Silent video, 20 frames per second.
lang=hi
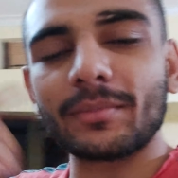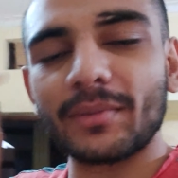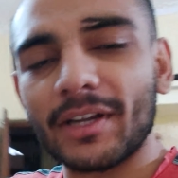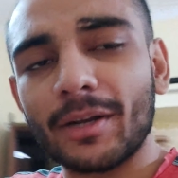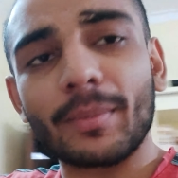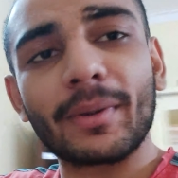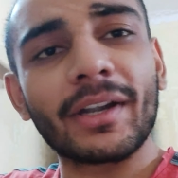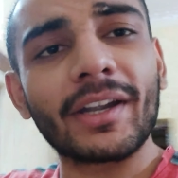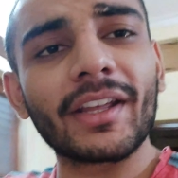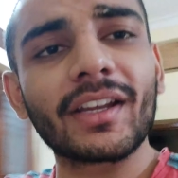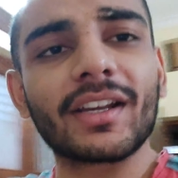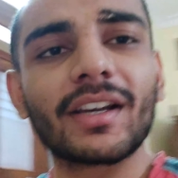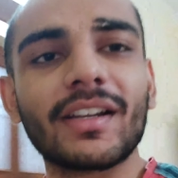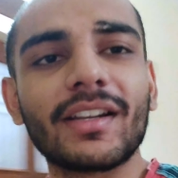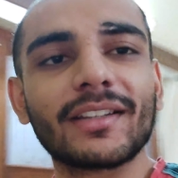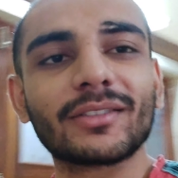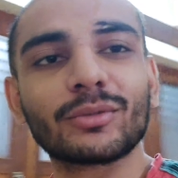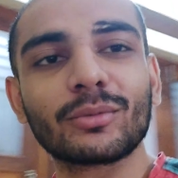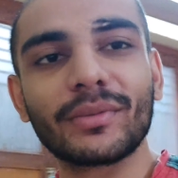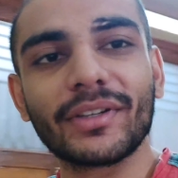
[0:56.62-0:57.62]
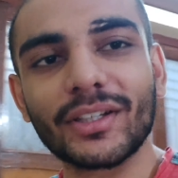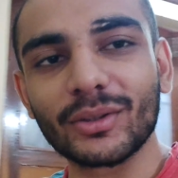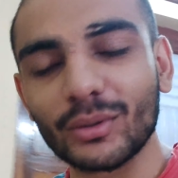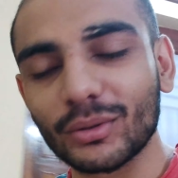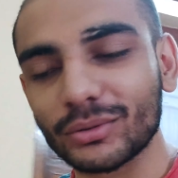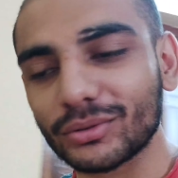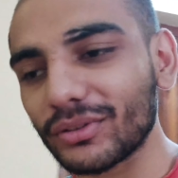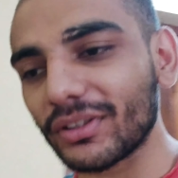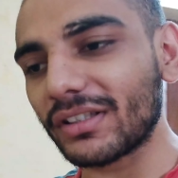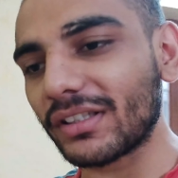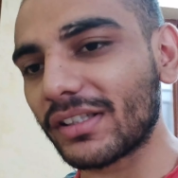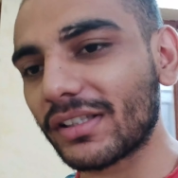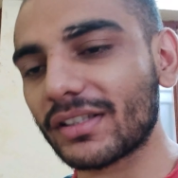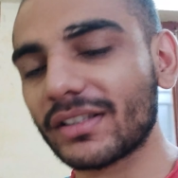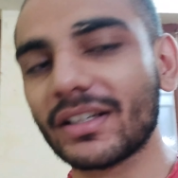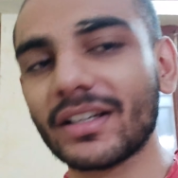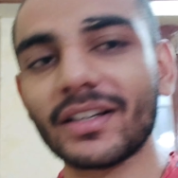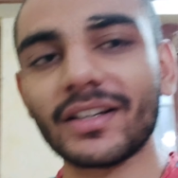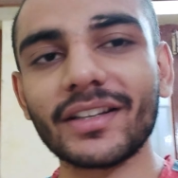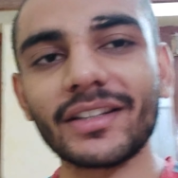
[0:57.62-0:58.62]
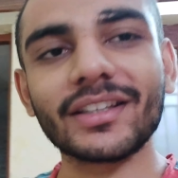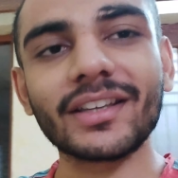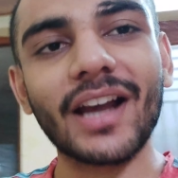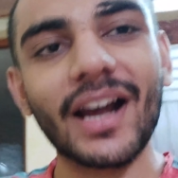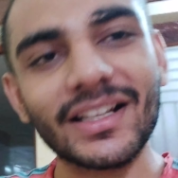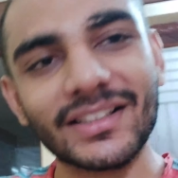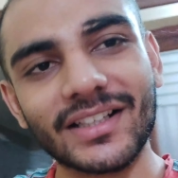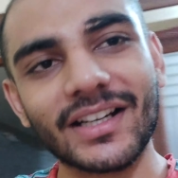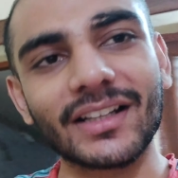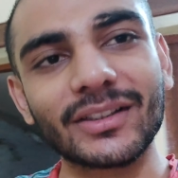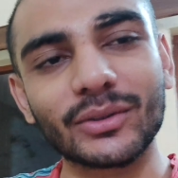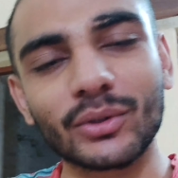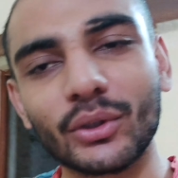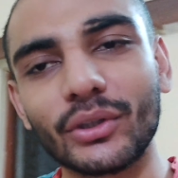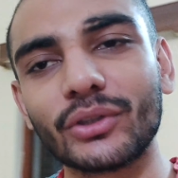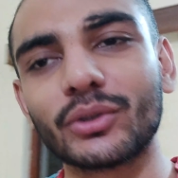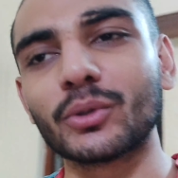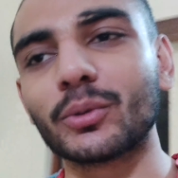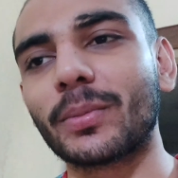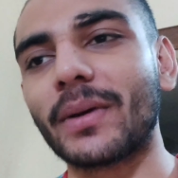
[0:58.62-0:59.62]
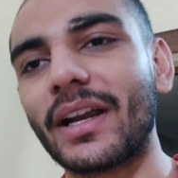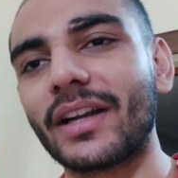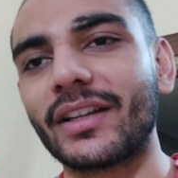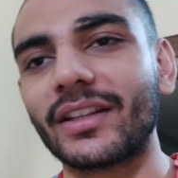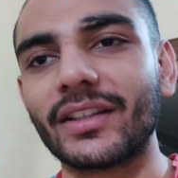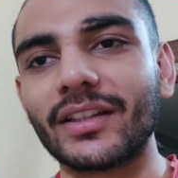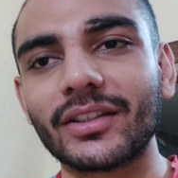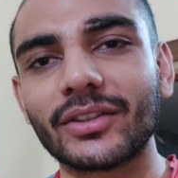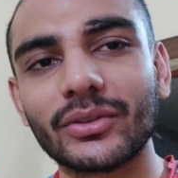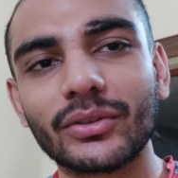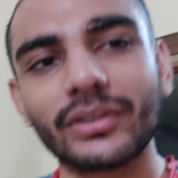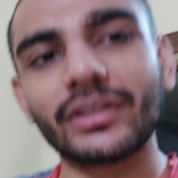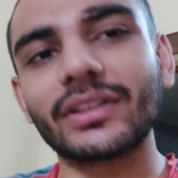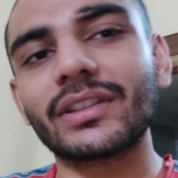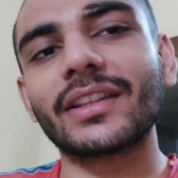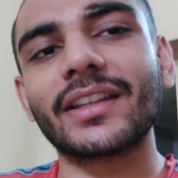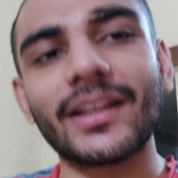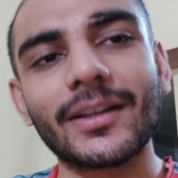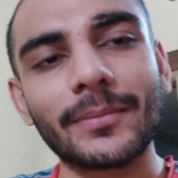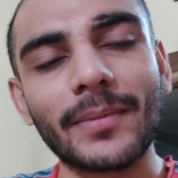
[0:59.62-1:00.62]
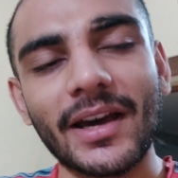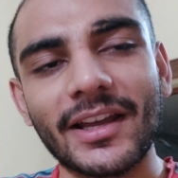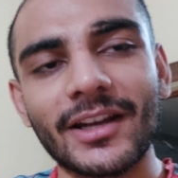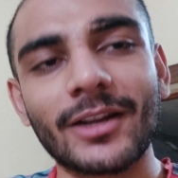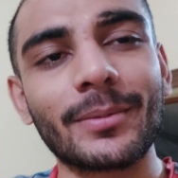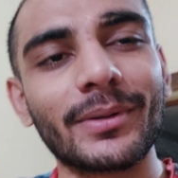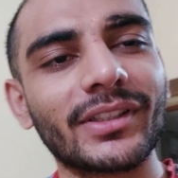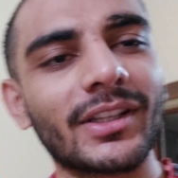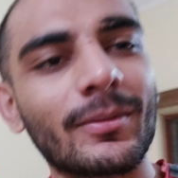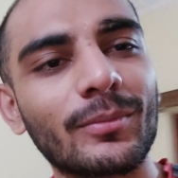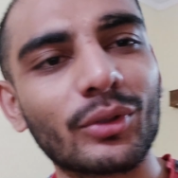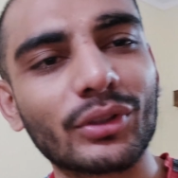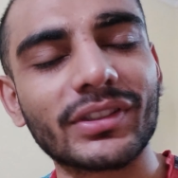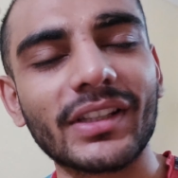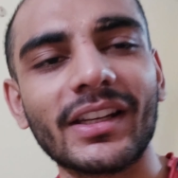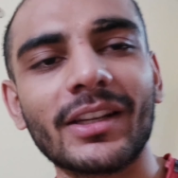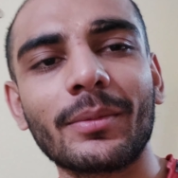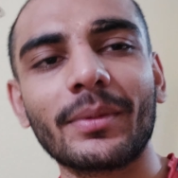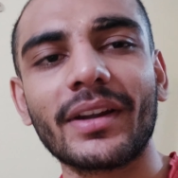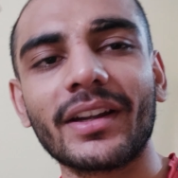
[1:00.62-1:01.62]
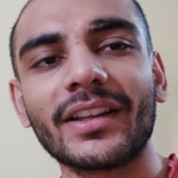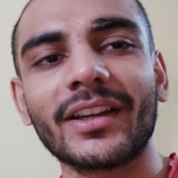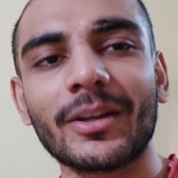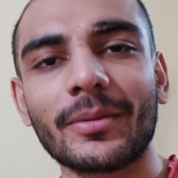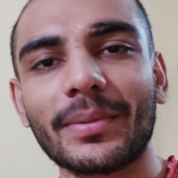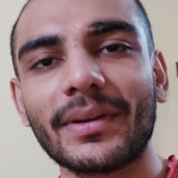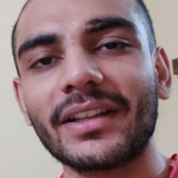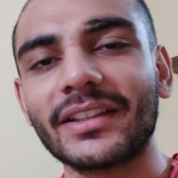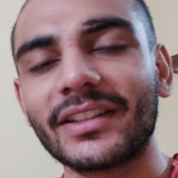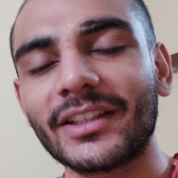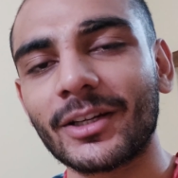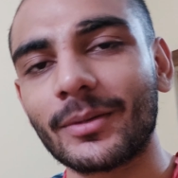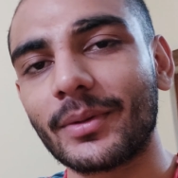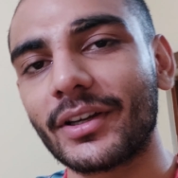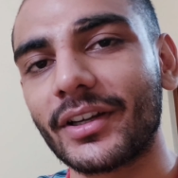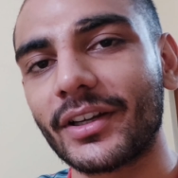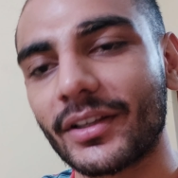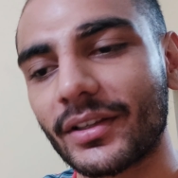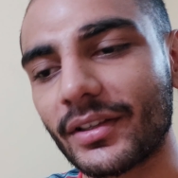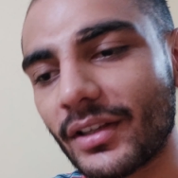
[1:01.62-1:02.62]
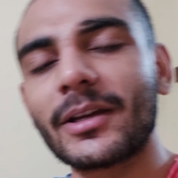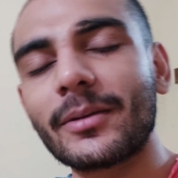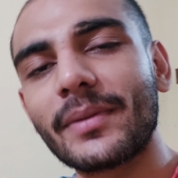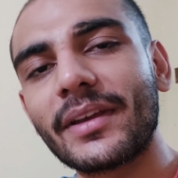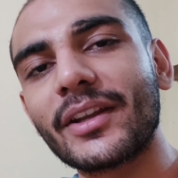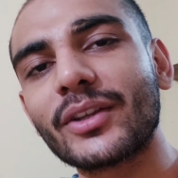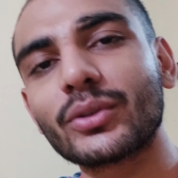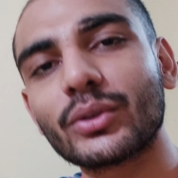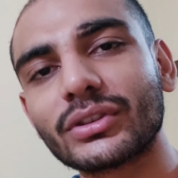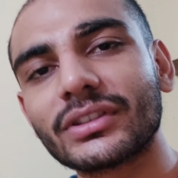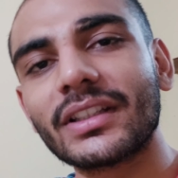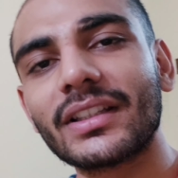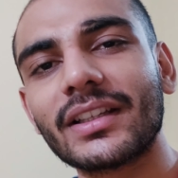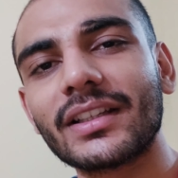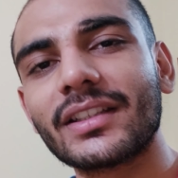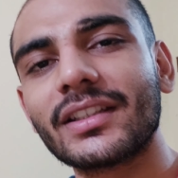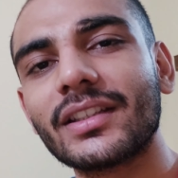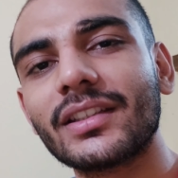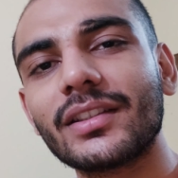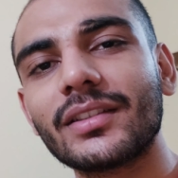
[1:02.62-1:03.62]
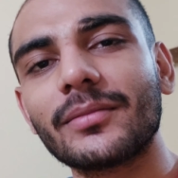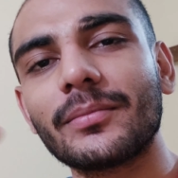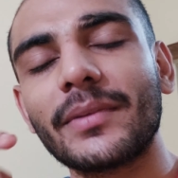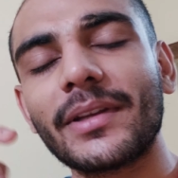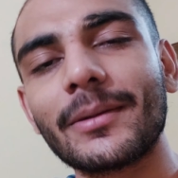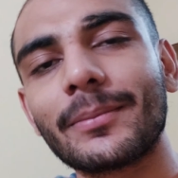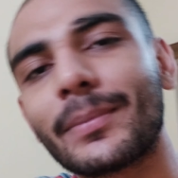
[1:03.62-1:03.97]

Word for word: मेरा बर्थडे कल है तो मेरे दोस्त लोग इंसिस्ट कर रहे हैं कि आज रात को ही तू पार्टी रहा क्योंकि तेरा बारह बजे हम लोग सेलिब्रेट कर पाए तेरा बर्थडे पर मैंने सोचा था कि मेरे